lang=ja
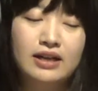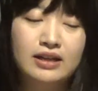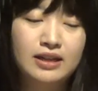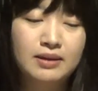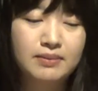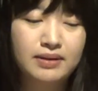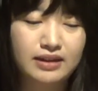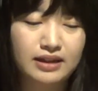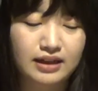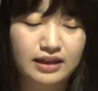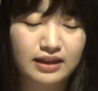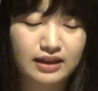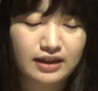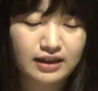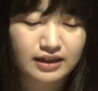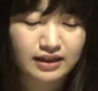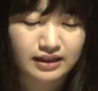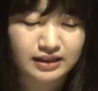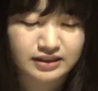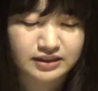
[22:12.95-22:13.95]
改めて
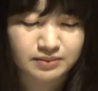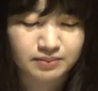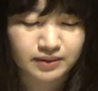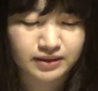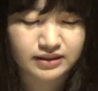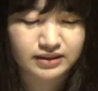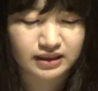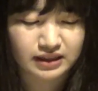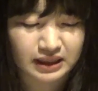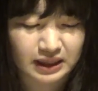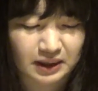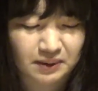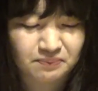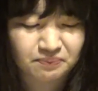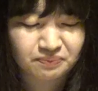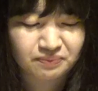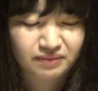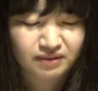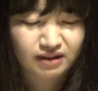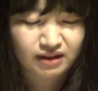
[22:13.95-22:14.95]
感じましたね。
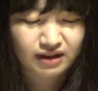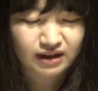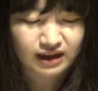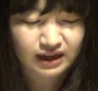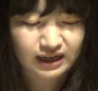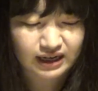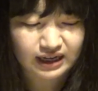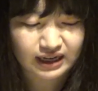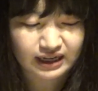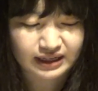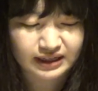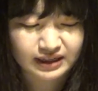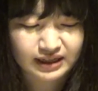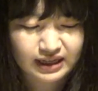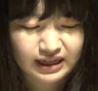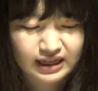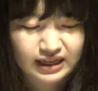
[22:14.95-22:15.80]
はい